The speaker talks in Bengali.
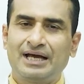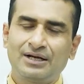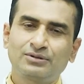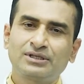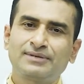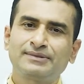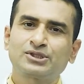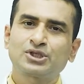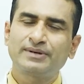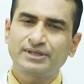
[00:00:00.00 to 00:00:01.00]
আল্লাহ তালা আমাদের
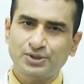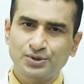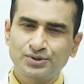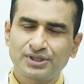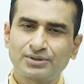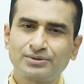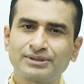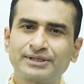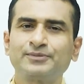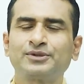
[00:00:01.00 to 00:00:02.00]
সবাইকে সুস্থ রাখুক
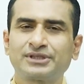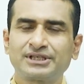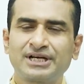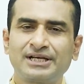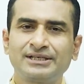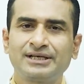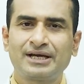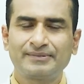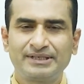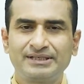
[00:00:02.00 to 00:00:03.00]
এই প্রত্যাশায়
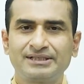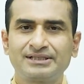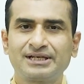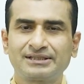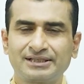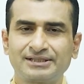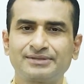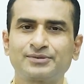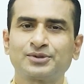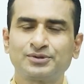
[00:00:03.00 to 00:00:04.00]
আমি ডাক্তার এস
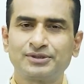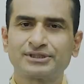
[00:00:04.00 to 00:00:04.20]
এম শহীদুল